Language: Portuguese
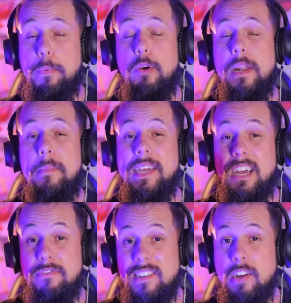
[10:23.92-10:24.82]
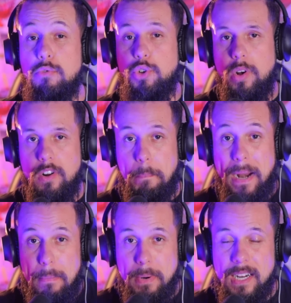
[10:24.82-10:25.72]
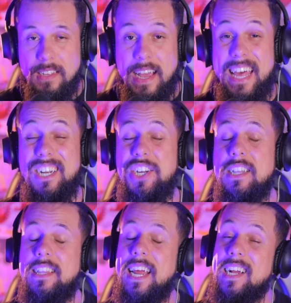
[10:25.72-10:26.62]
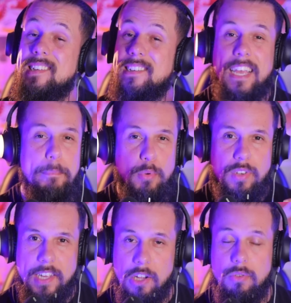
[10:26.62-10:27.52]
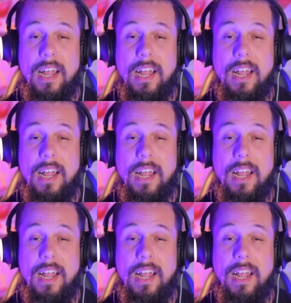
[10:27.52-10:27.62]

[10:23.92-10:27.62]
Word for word: E o problema é que a visão do Chorão pra banda era de entrega 100%.